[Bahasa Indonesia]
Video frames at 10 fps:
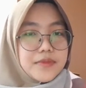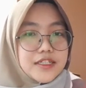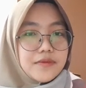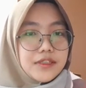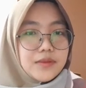
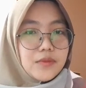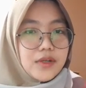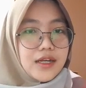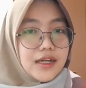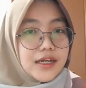Bersifat
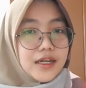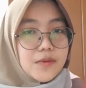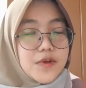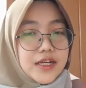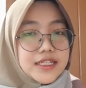terbuka karena
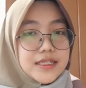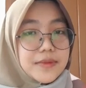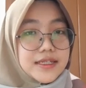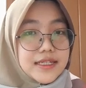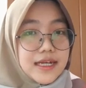
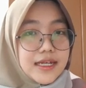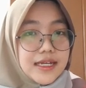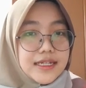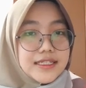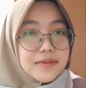komunikasi massa
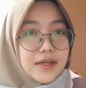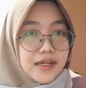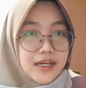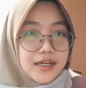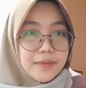
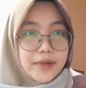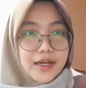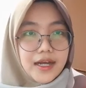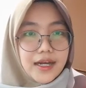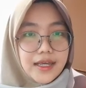disebarkan
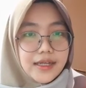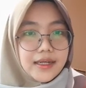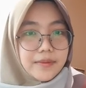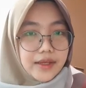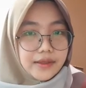kepada yang
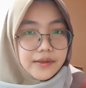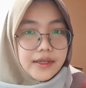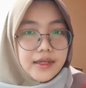ramai